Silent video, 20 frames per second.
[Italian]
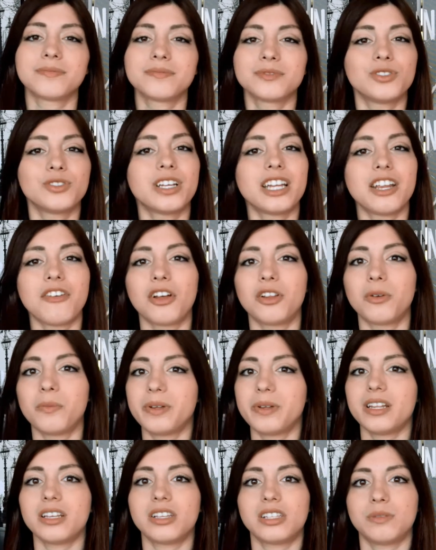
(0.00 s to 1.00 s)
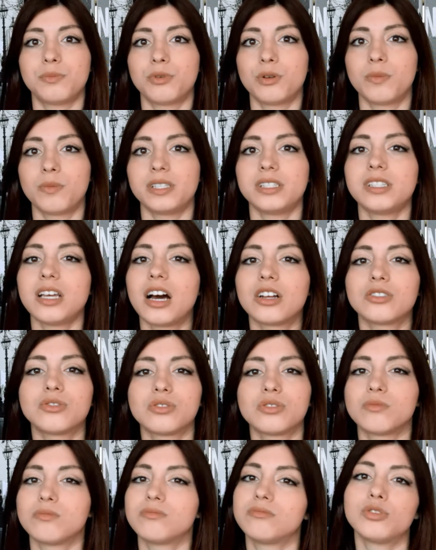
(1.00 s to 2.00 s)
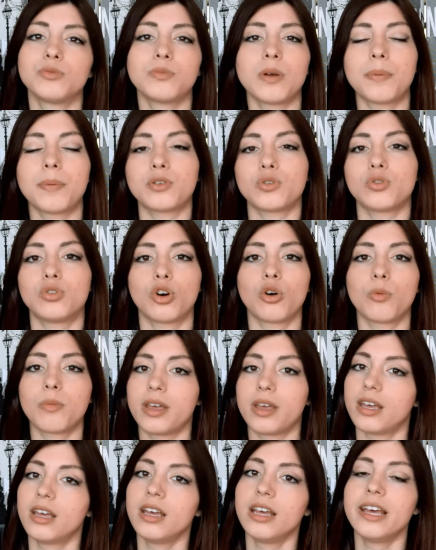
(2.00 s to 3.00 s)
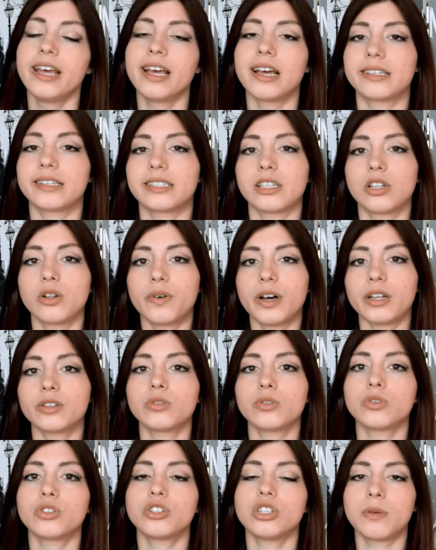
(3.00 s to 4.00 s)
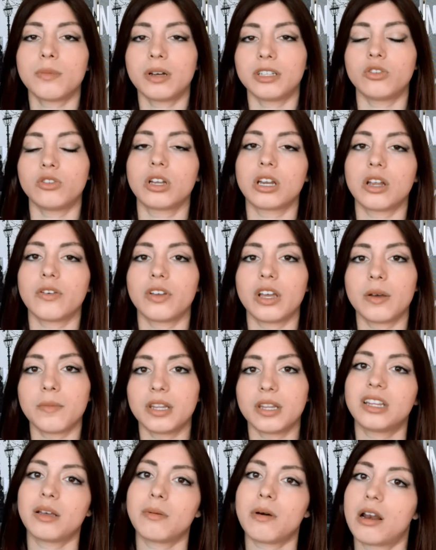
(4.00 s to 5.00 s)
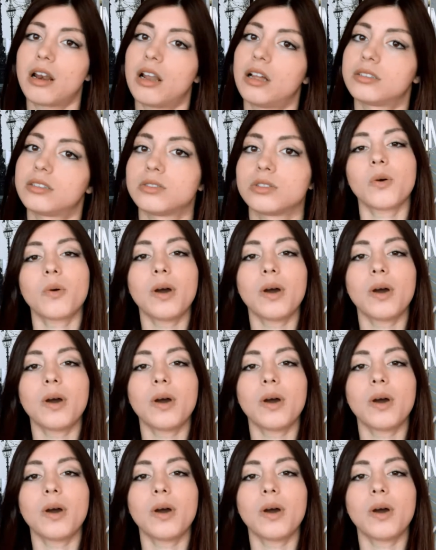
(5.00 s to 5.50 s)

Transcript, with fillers: non è arrivato benissimo il messaggio, non, non, mi è piaciuto come è stato fatto cinematograficamente parlando.